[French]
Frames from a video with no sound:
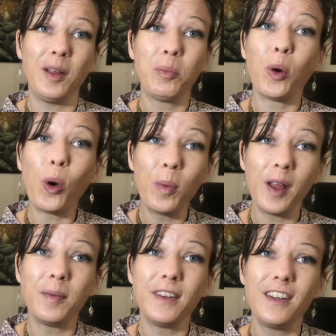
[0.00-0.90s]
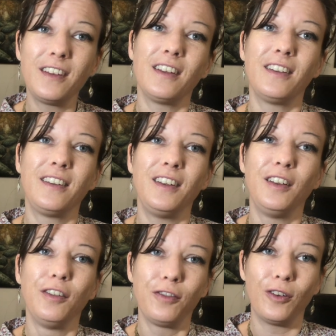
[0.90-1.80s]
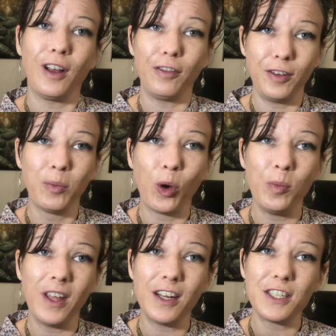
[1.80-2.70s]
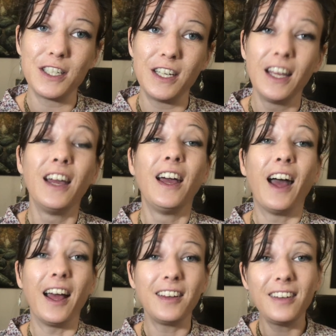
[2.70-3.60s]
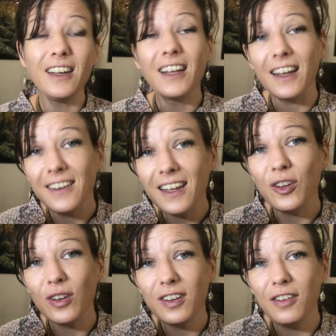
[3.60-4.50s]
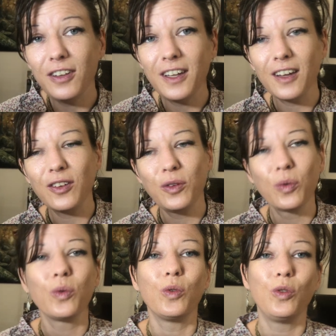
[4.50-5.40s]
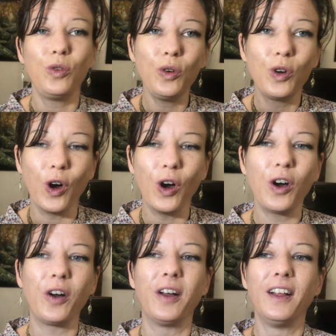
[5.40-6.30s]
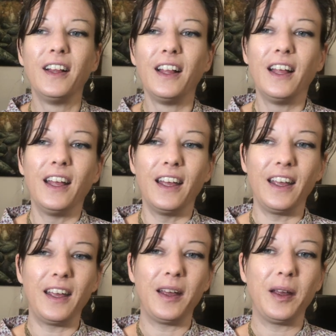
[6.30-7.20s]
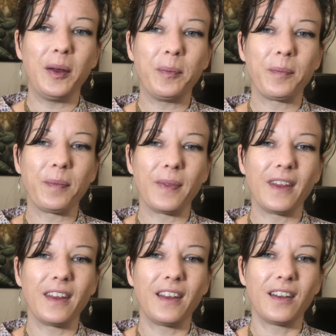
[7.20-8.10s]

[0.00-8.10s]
les problèmes digestifs, la fibromyalgie ainsi que la détoxification du corps. Hum,